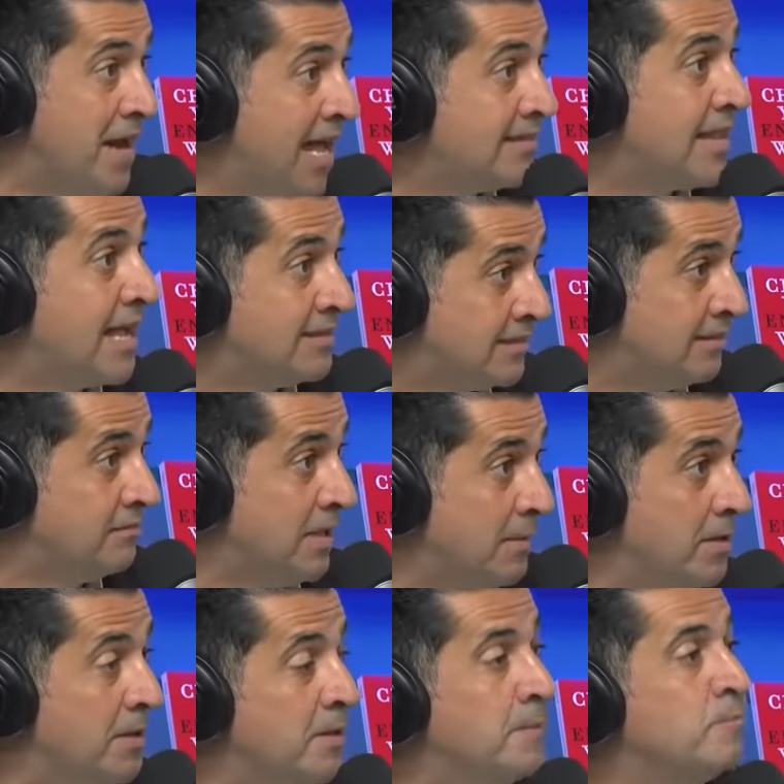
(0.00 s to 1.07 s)
Это как
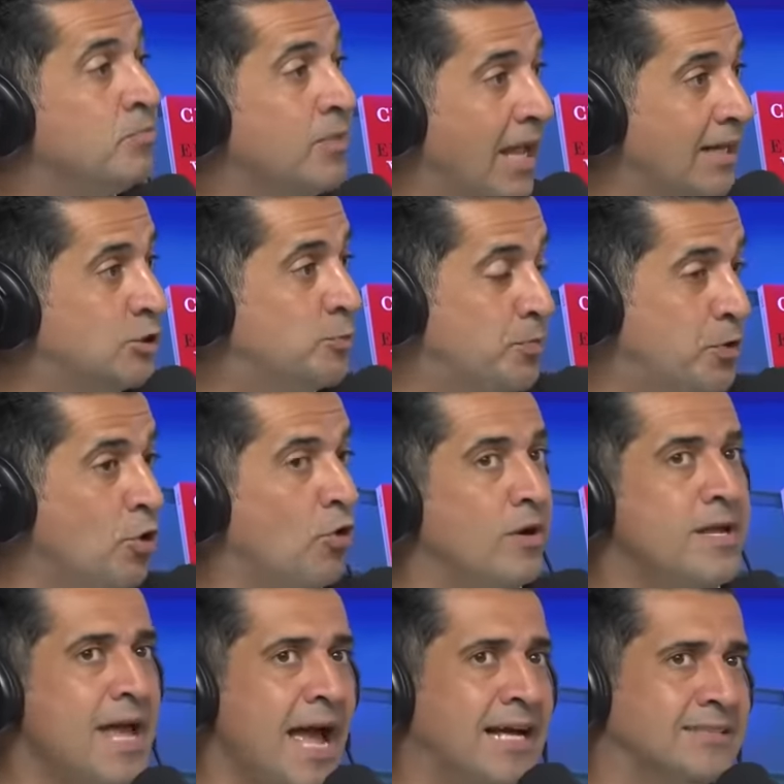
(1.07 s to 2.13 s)
если бы чистая
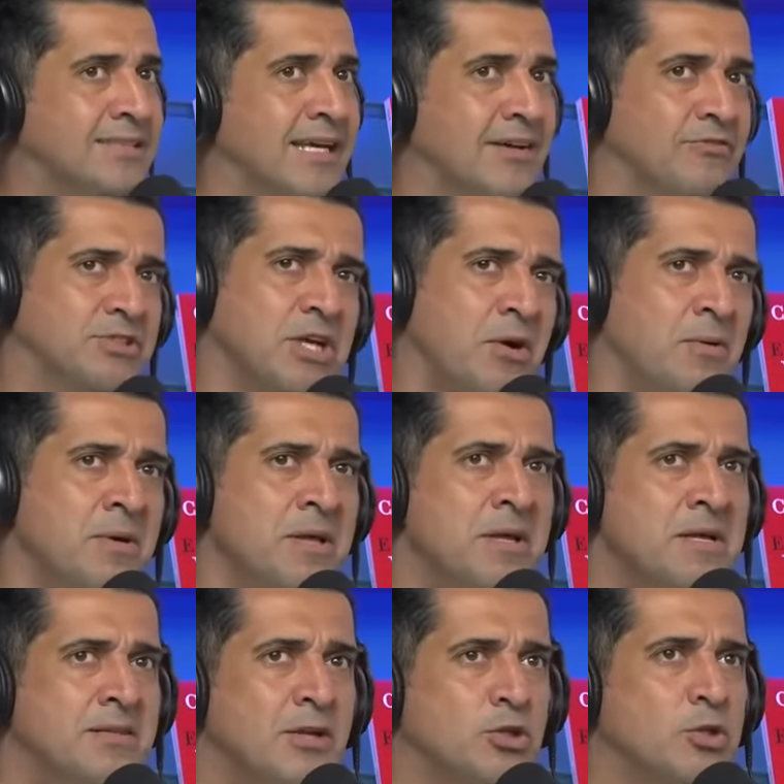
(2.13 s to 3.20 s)
спекуляция.
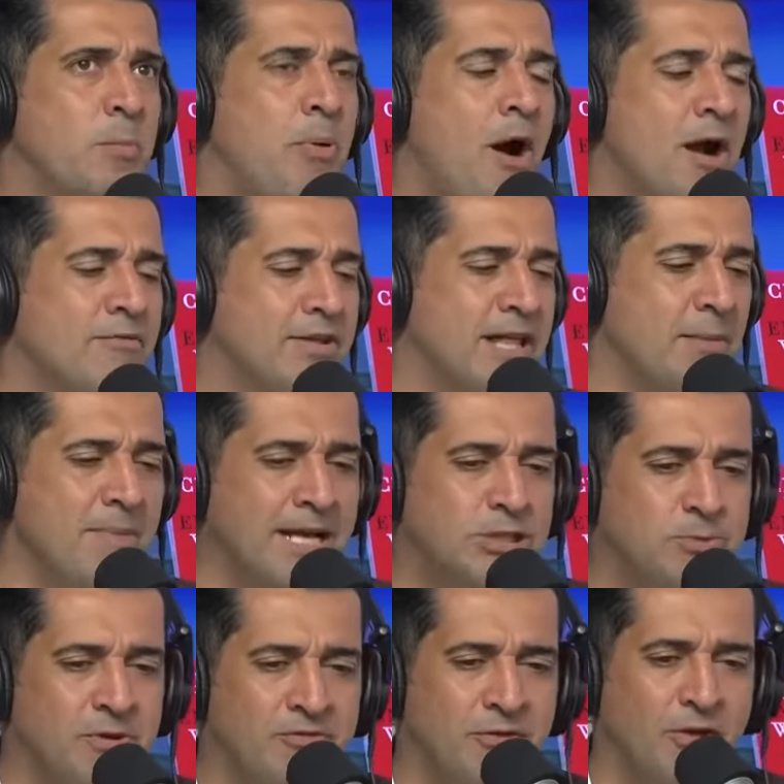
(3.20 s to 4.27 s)
Вот эта
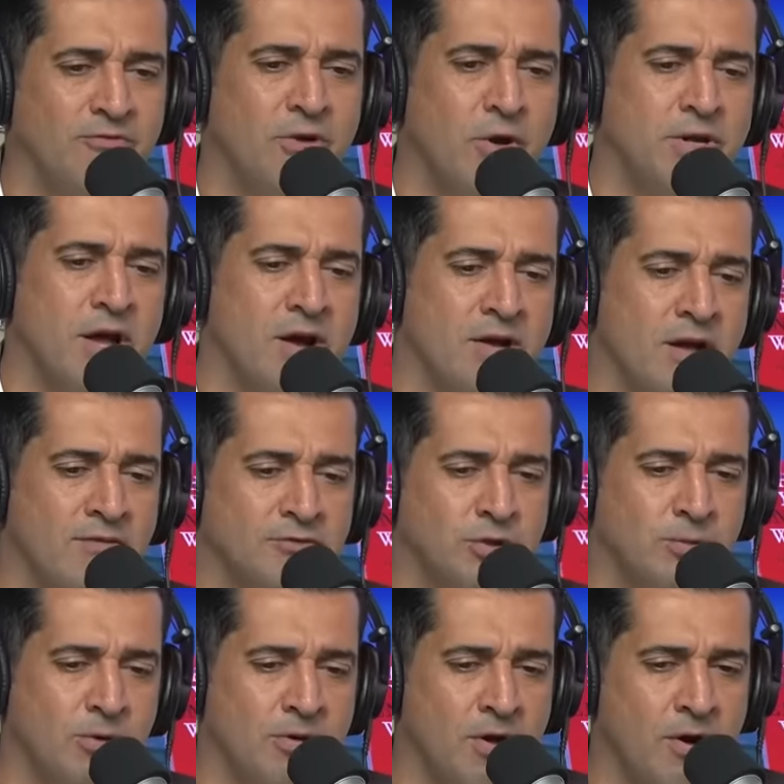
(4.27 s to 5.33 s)
ситуация вызывает у меня
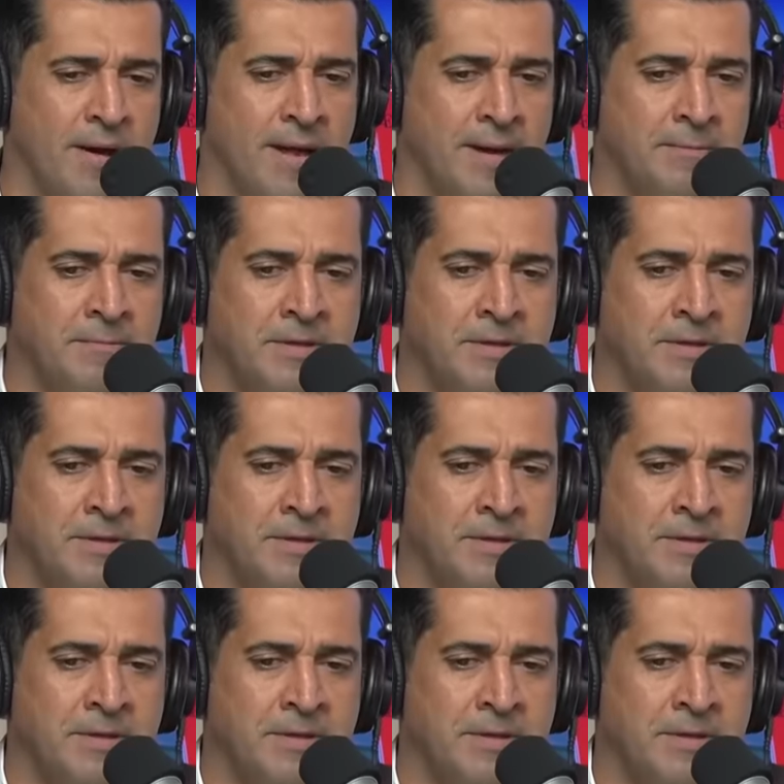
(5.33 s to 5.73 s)
дискомфорт. Ну давай.